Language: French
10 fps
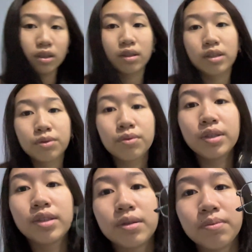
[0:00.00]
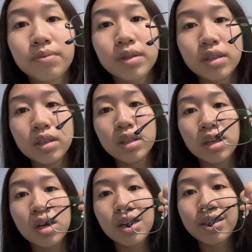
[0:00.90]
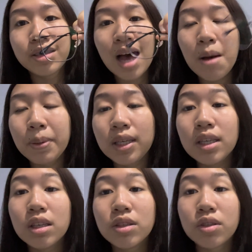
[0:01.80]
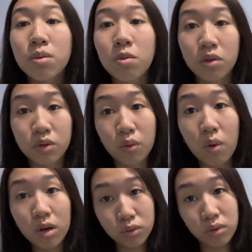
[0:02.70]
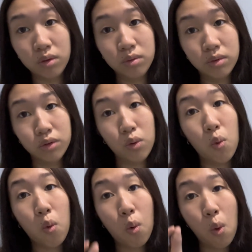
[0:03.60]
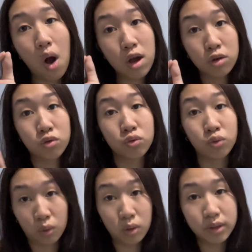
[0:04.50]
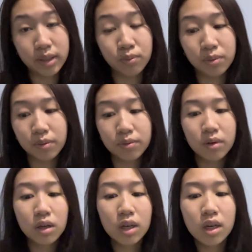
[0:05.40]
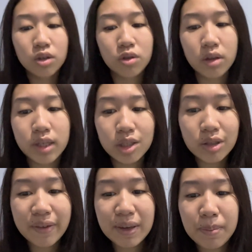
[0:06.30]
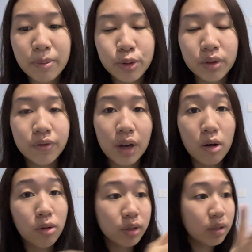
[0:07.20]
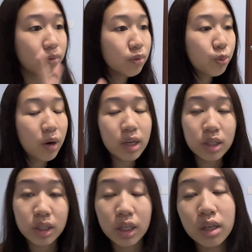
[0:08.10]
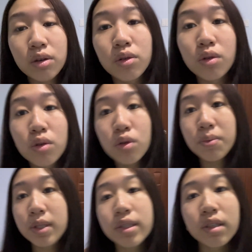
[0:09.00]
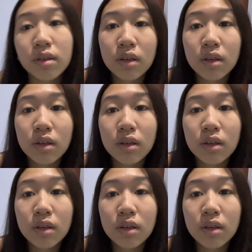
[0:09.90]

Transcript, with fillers: qu'ils ont ici. Ça a pris seulement 3 jours. 3 jours, c'est beau Genre, déjà, on n'avait pas besoin de faire un rendez-vous pour aller chez euh, l'opticien